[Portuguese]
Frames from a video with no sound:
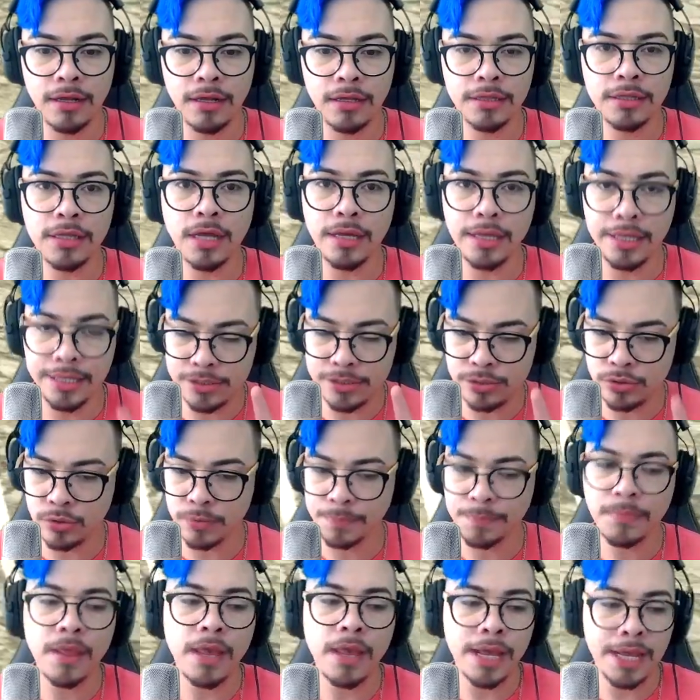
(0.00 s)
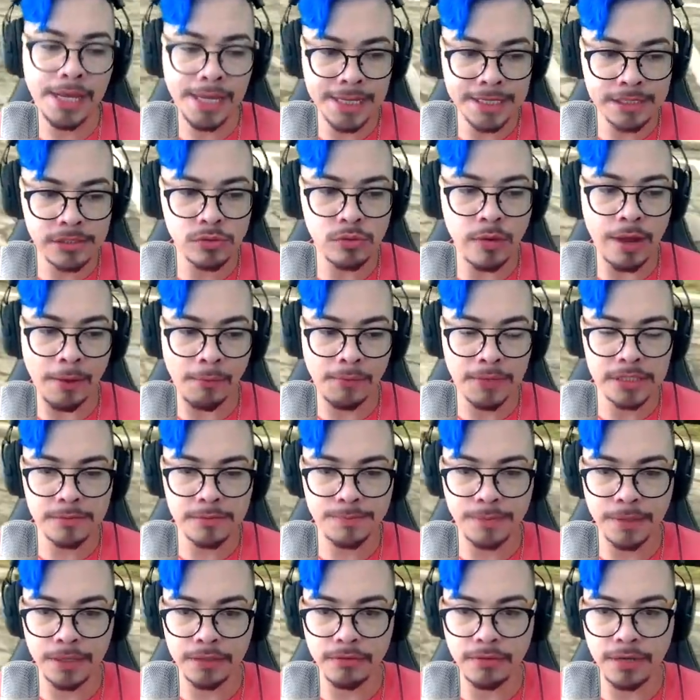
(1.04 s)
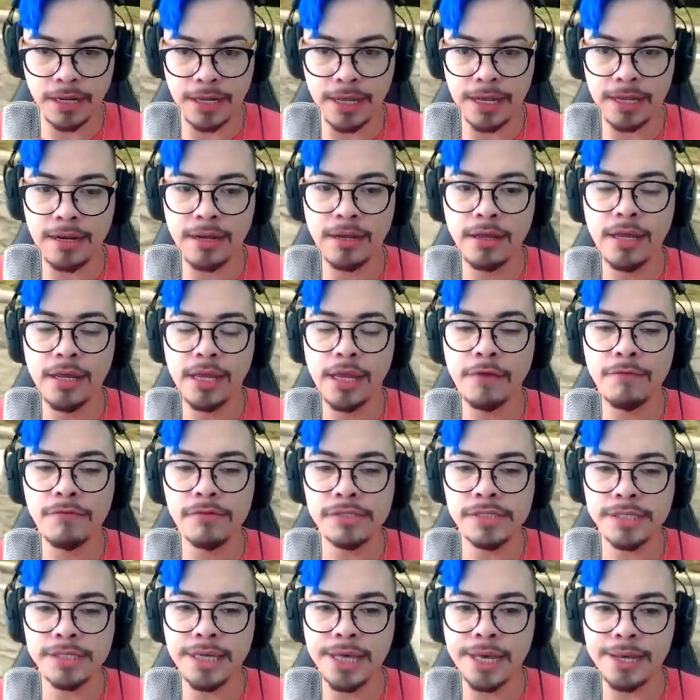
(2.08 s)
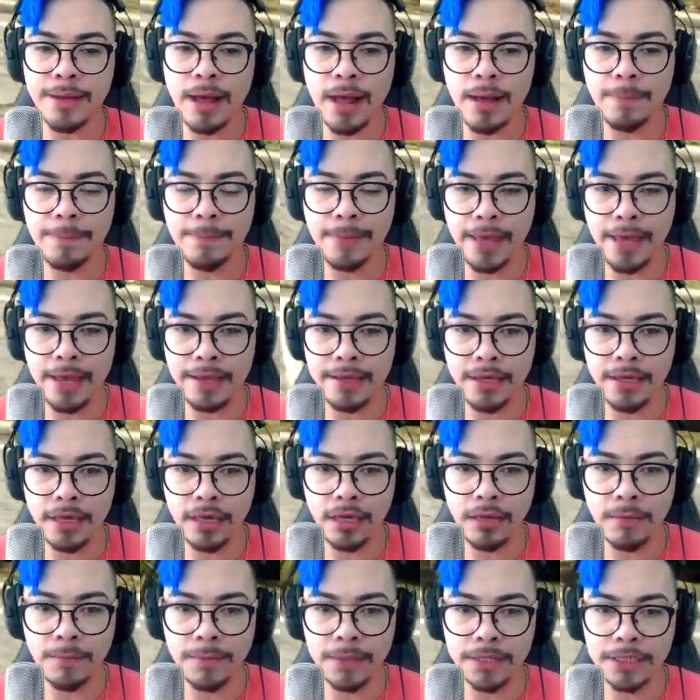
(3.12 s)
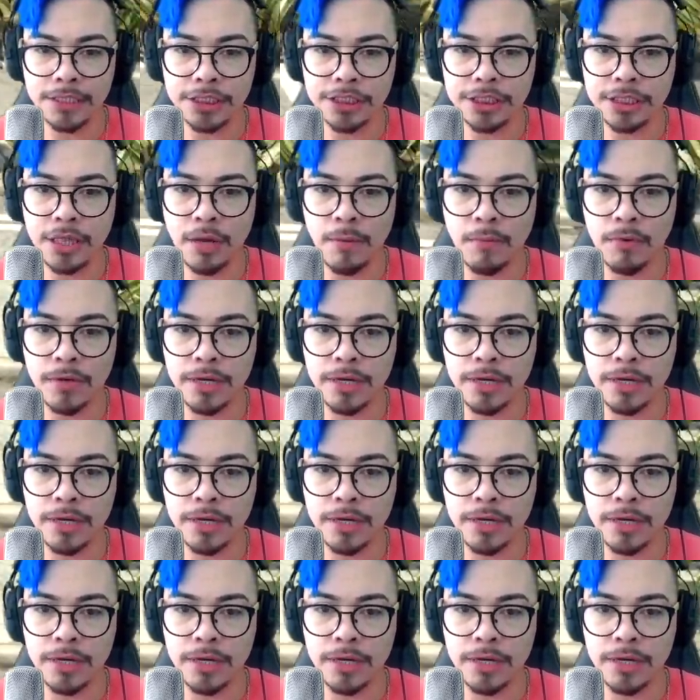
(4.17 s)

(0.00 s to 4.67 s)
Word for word: Então, isso, isso é um espanto, galera. Eu vou seguir a pé aqui pra gente dar uma